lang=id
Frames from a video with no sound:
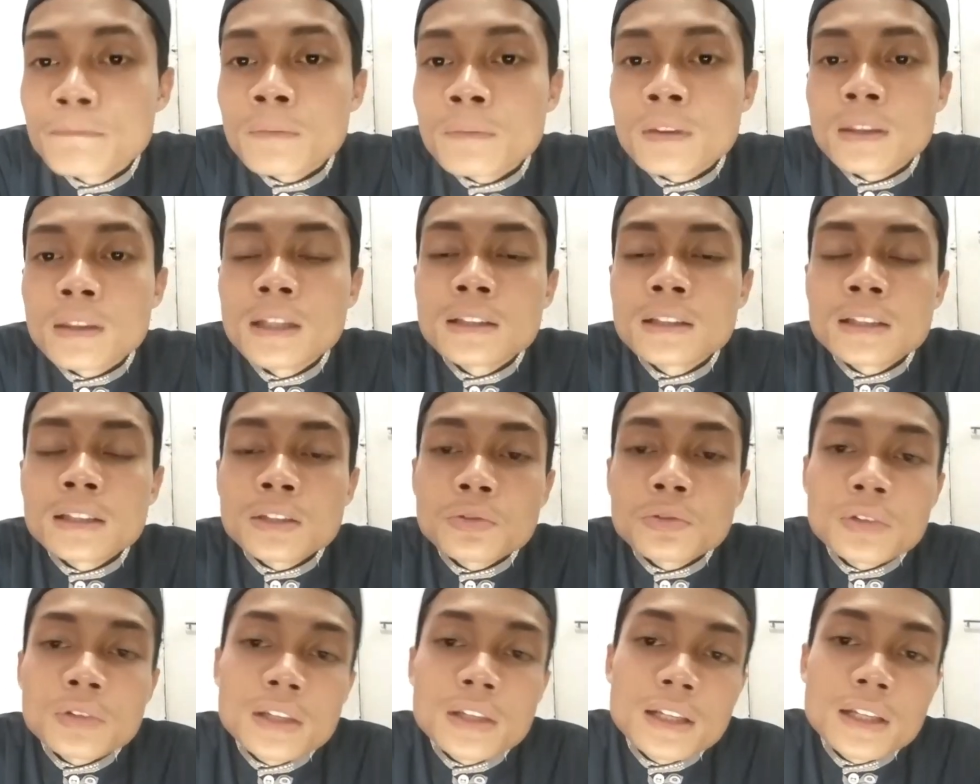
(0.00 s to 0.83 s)
dan
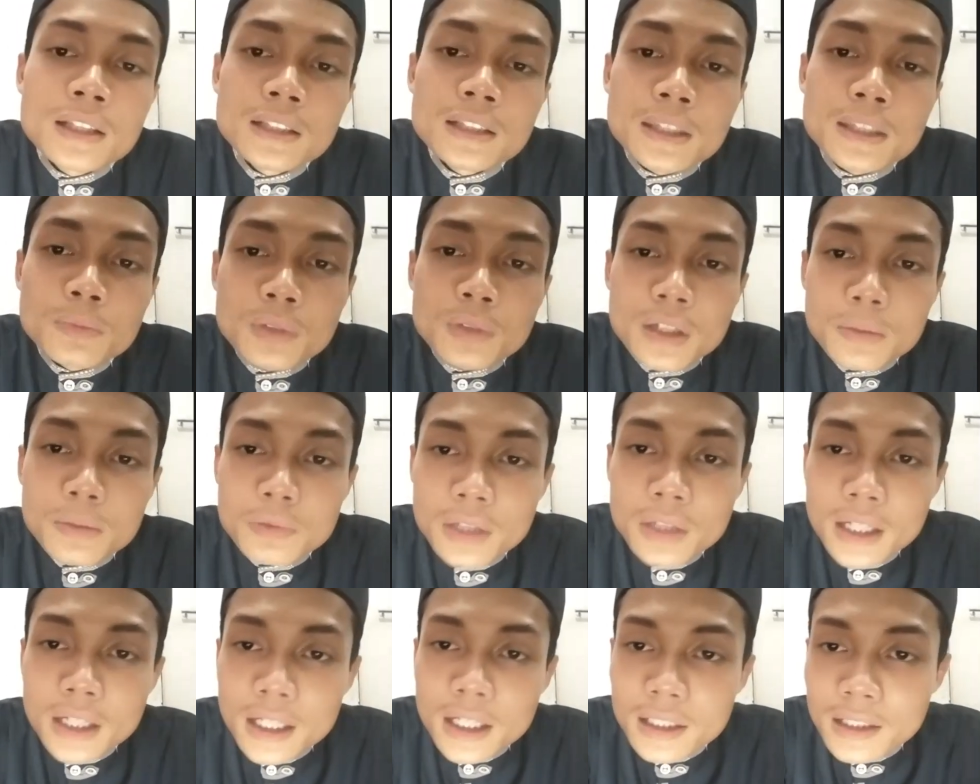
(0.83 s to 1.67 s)
tentunya nanti
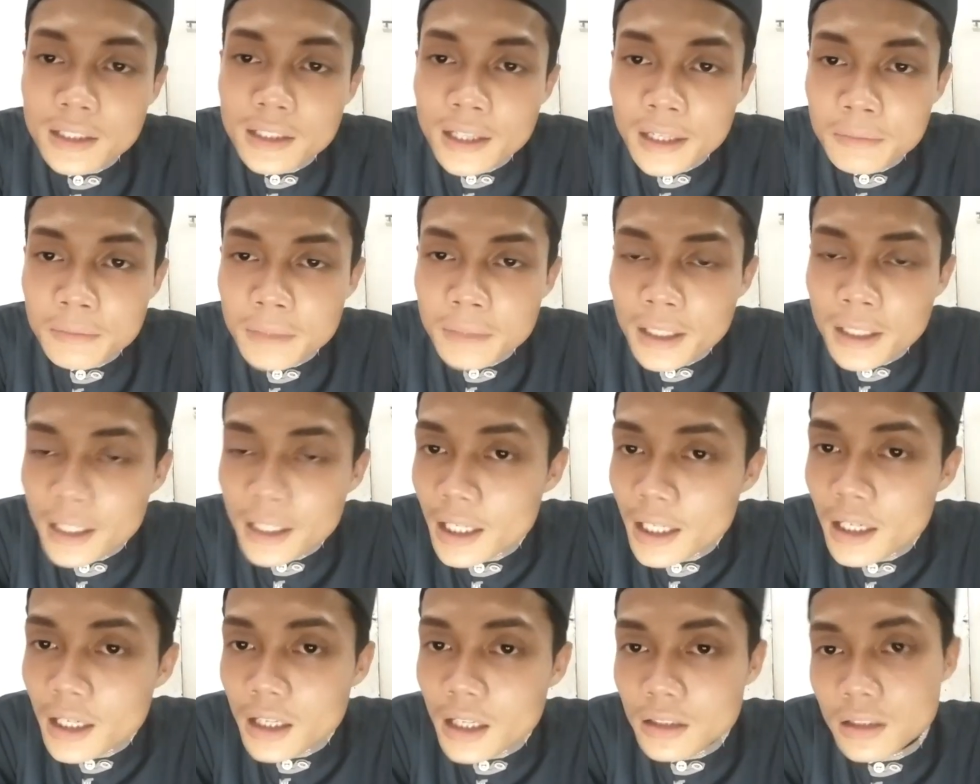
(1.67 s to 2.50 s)
mudah-mudahan dengan
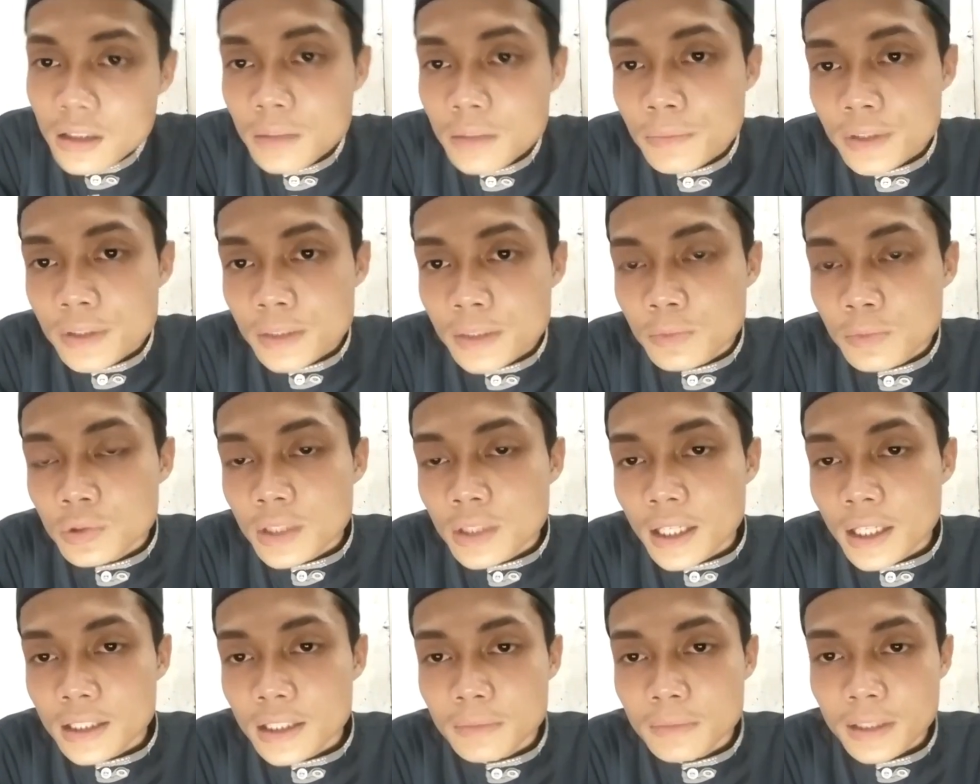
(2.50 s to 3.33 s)
bangga Allah
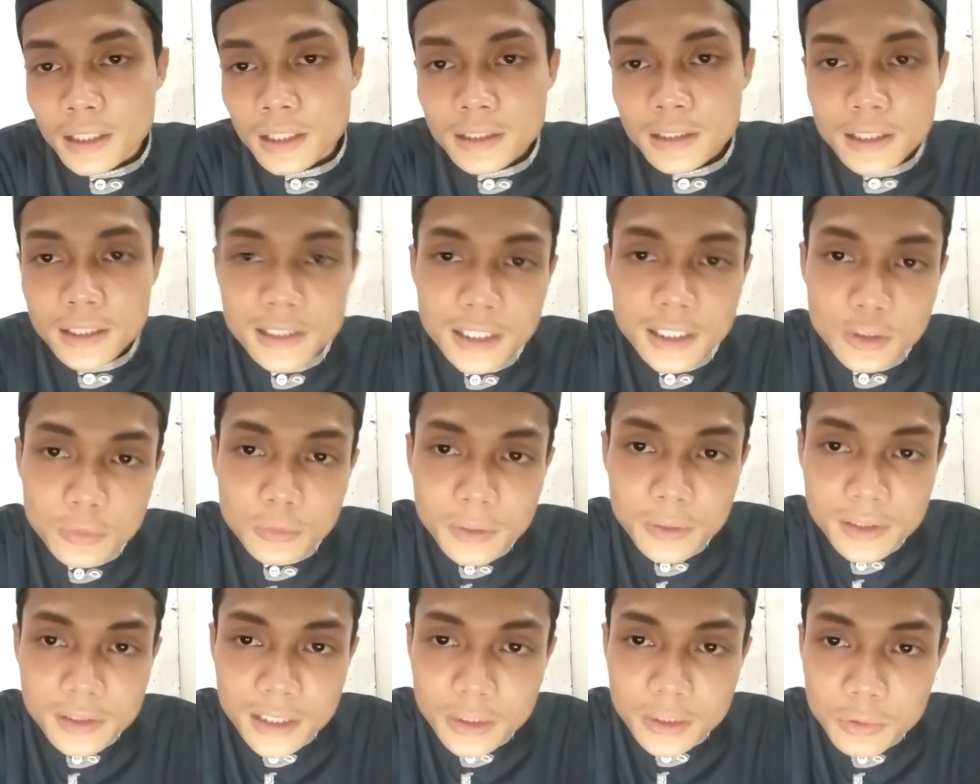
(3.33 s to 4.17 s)
menyebutkan nama kita satu
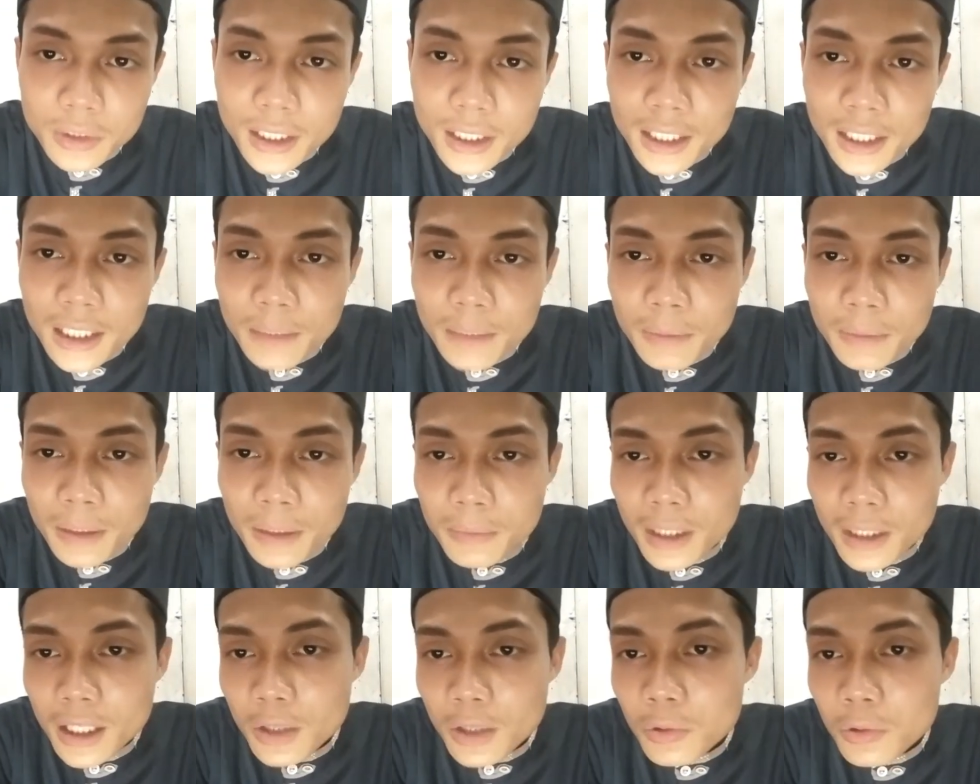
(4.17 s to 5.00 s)
persatu di hadapan
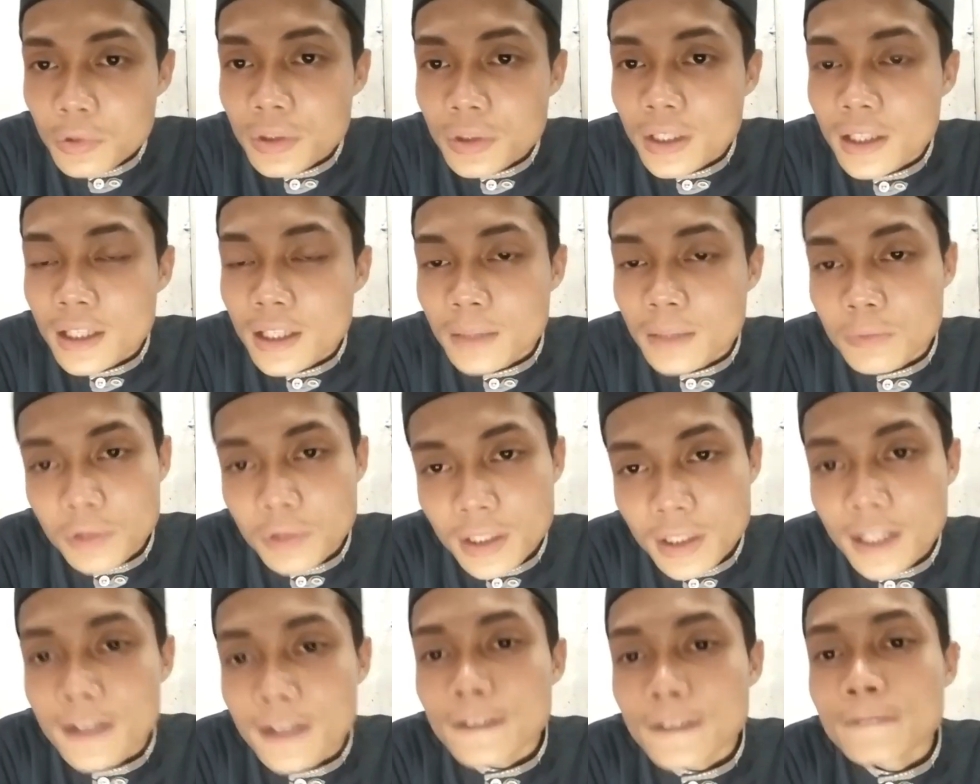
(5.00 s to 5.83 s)
makhluknya yang
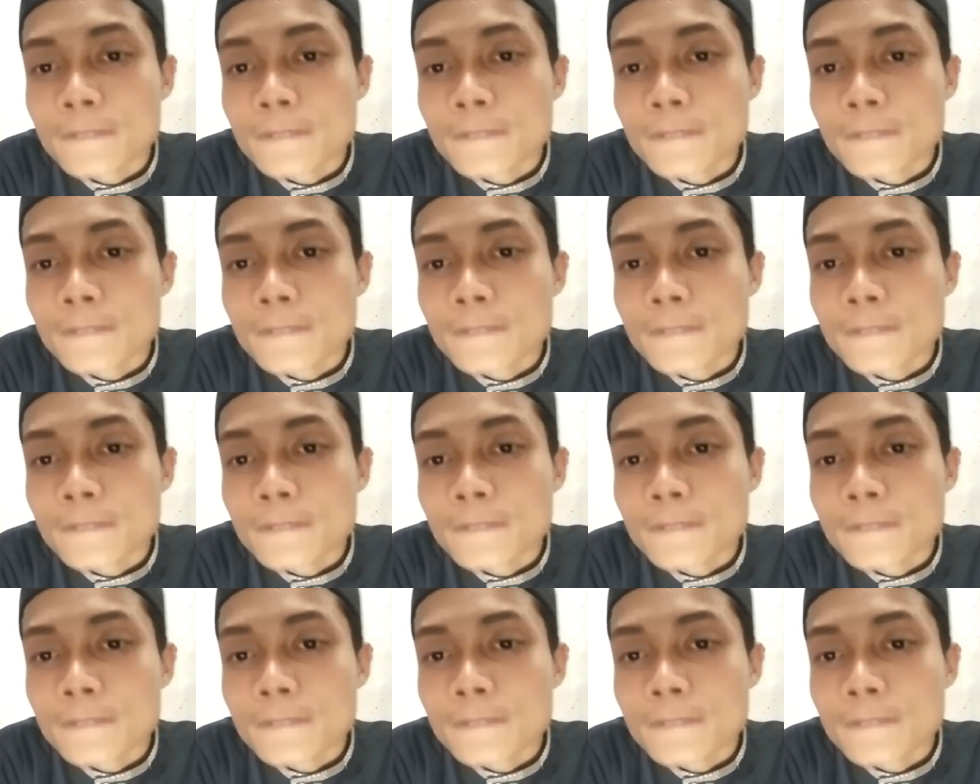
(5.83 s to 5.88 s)
mulia.